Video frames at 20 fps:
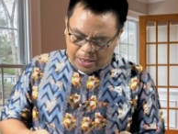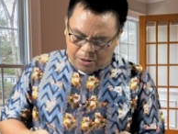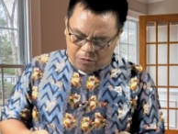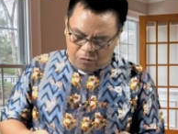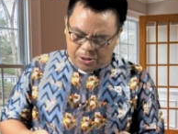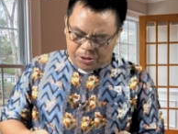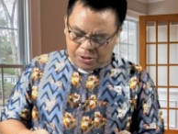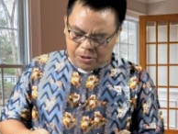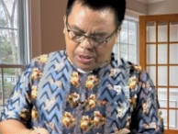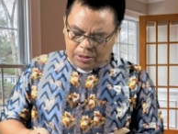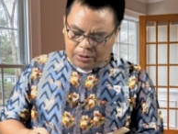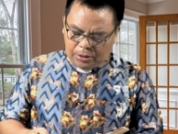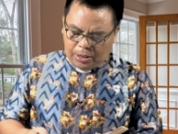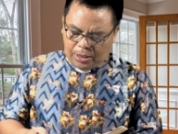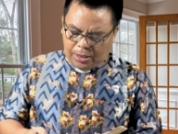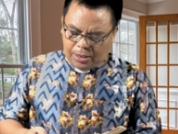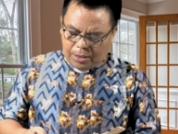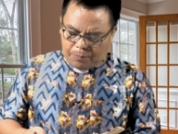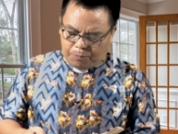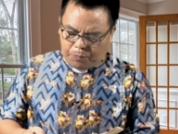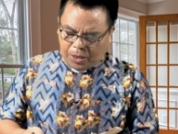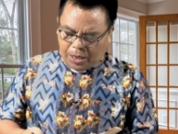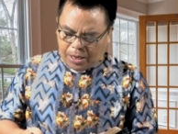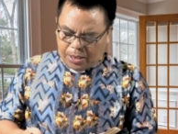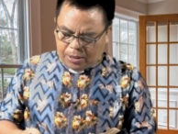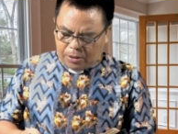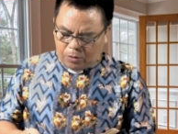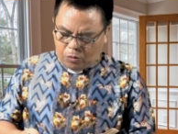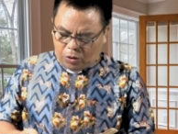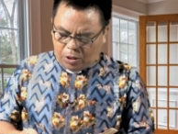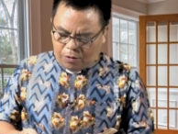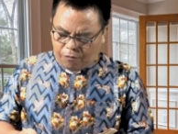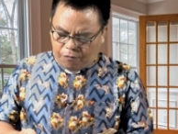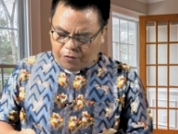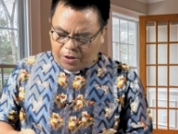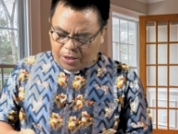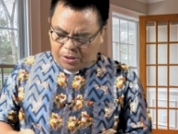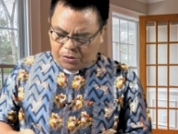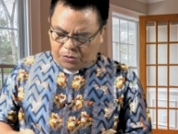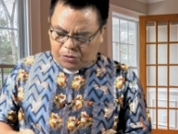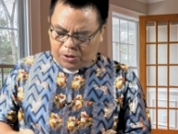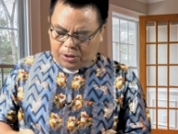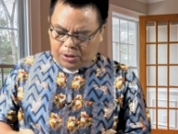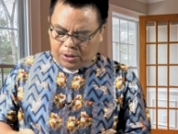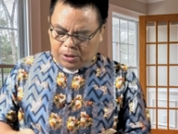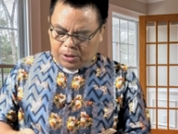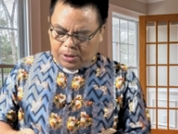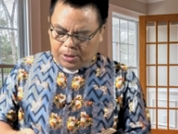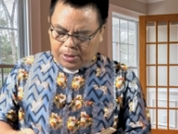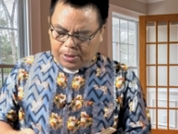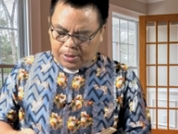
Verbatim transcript: awaslah terhadap ragi orang Farisi